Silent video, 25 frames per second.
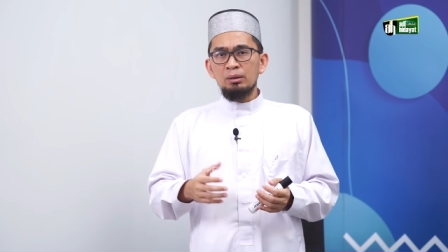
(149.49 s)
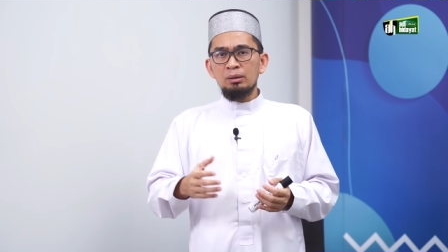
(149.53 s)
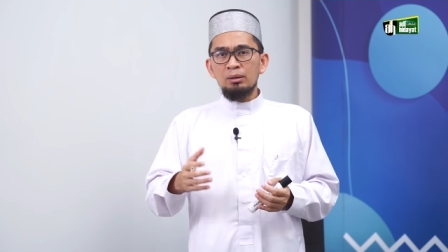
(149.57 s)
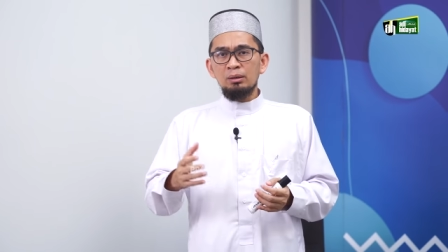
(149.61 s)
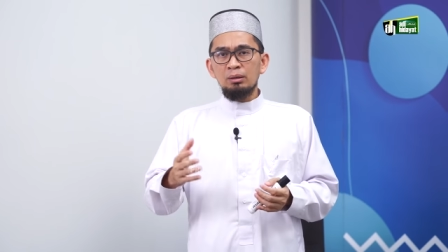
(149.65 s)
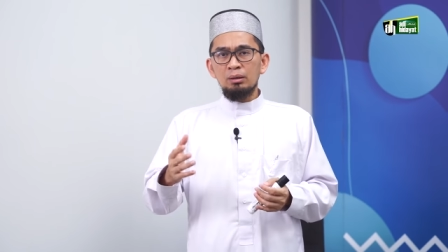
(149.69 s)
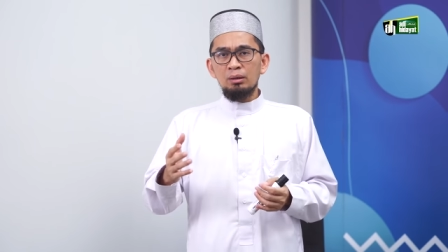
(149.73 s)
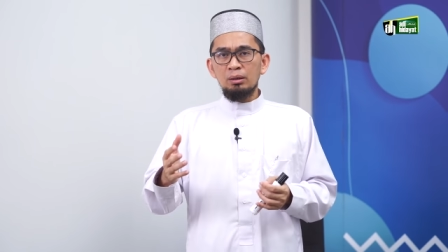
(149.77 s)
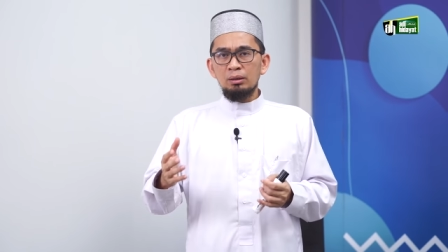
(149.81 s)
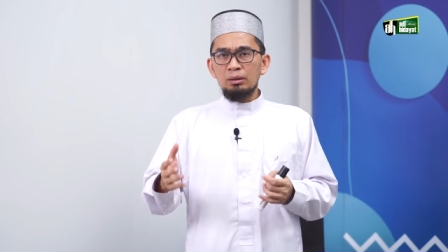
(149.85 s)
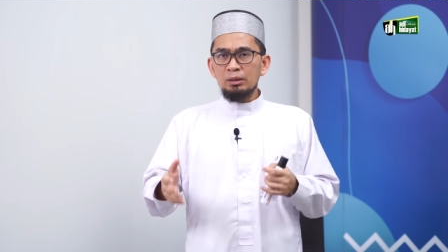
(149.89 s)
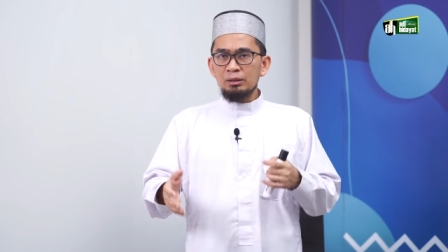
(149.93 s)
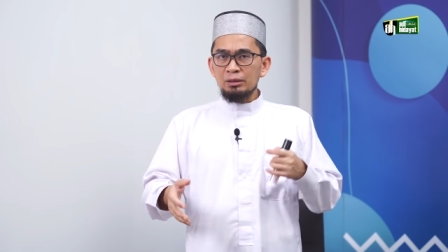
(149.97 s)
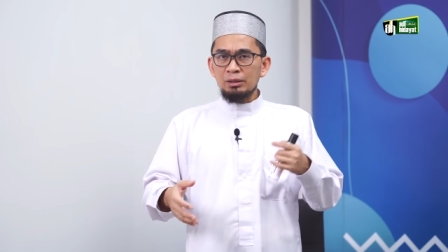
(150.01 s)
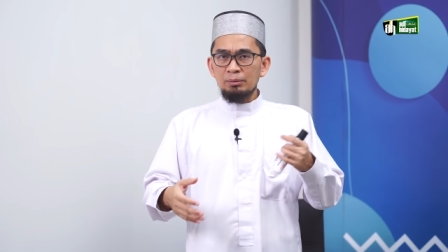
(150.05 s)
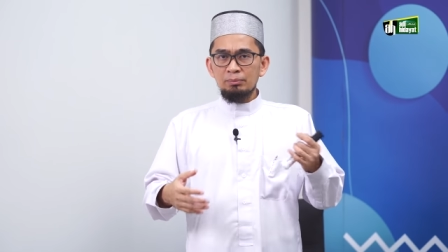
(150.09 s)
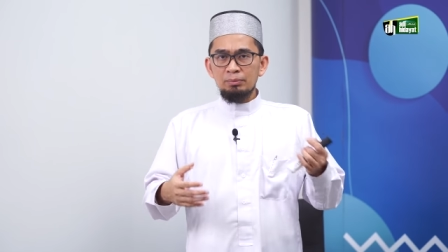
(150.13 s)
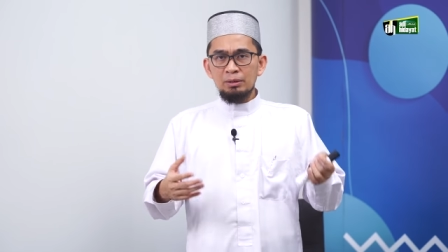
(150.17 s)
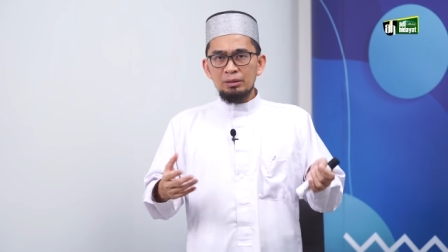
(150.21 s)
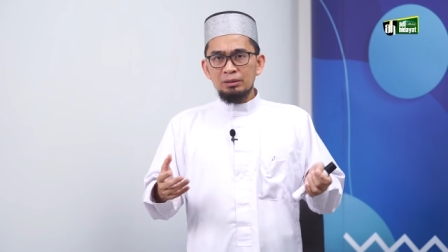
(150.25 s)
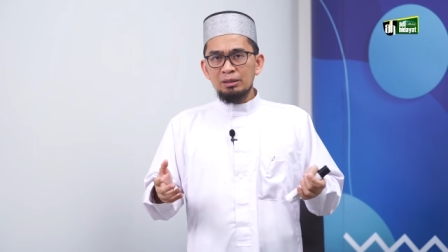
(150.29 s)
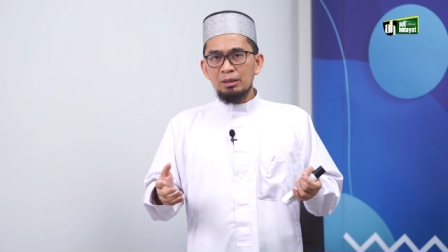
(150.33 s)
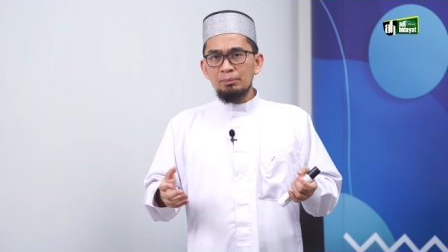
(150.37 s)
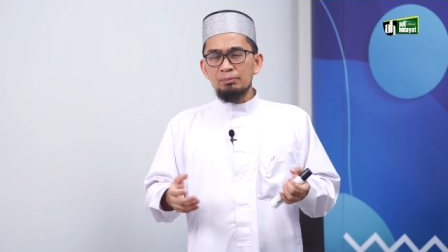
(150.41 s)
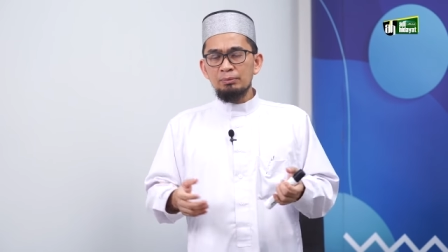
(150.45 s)
eh,
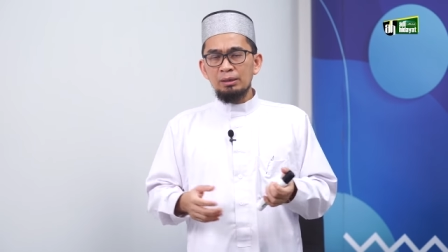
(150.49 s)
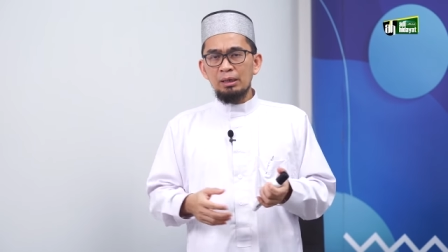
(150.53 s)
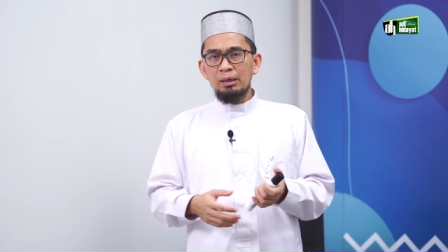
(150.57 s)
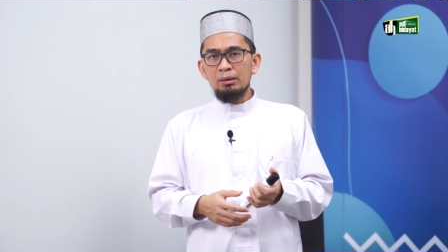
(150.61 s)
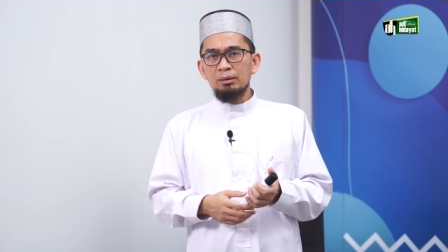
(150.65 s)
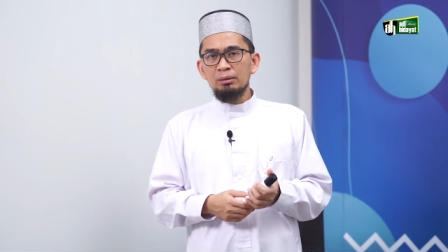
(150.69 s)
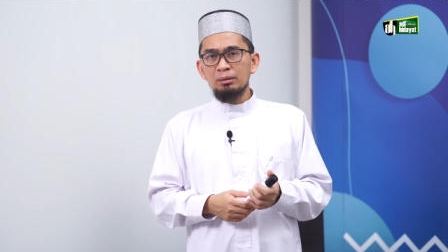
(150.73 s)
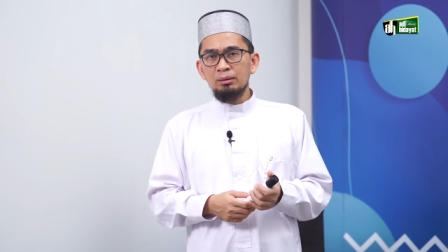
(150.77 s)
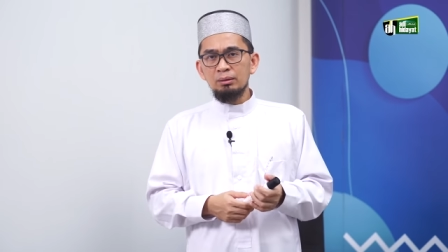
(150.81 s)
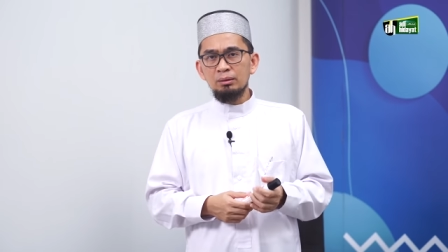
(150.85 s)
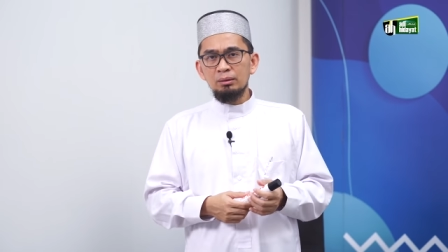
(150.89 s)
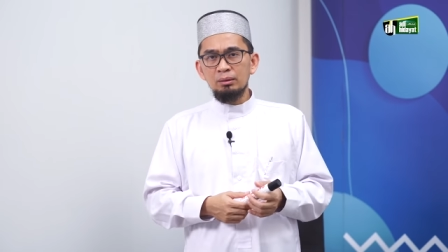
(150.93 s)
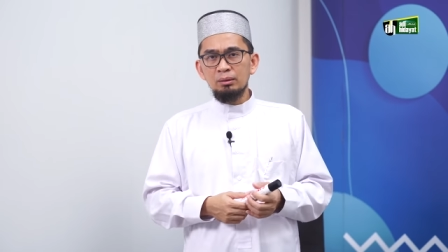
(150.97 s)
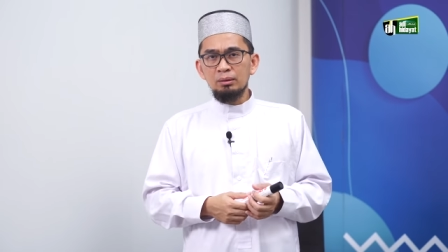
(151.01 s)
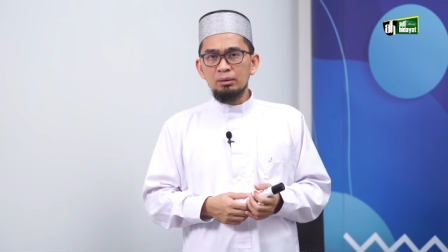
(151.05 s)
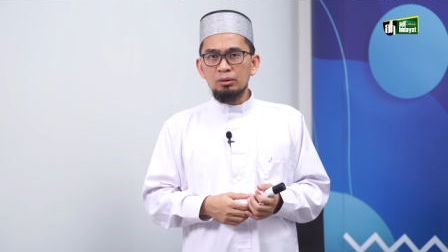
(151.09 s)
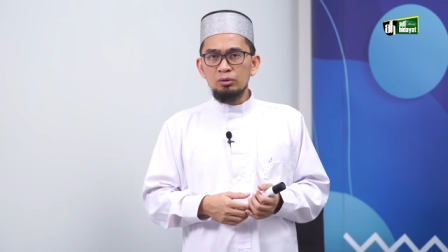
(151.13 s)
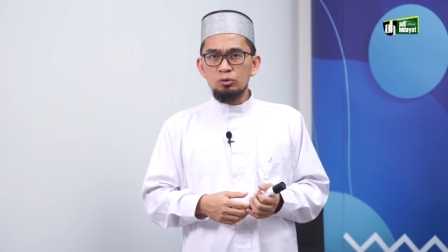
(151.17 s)
kitab-kitab yang eh,